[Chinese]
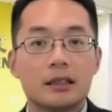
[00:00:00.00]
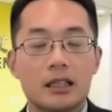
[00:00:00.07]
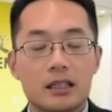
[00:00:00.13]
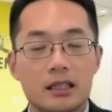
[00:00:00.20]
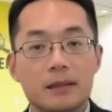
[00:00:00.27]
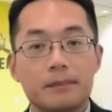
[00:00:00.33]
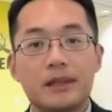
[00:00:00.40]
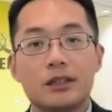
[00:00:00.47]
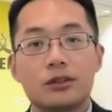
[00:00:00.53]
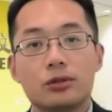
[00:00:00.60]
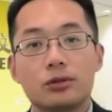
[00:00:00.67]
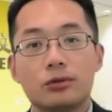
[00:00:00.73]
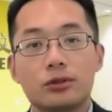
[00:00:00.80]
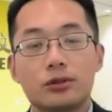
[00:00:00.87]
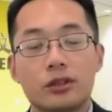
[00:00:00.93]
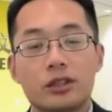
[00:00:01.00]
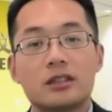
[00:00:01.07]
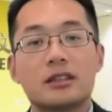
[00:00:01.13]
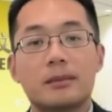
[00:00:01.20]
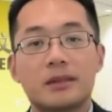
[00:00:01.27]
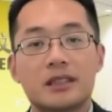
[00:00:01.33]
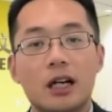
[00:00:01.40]
但是这个必须录取
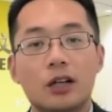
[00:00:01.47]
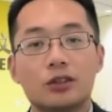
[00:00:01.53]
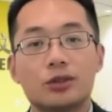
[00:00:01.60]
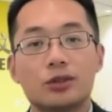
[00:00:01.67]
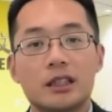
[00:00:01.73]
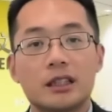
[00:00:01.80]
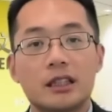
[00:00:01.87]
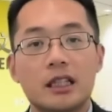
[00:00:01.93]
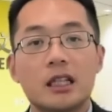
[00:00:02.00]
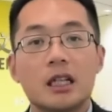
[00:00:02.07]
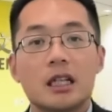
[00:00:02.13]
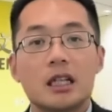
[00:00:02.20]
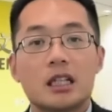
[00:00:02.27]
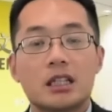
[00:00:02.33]
是怎么操作的呢？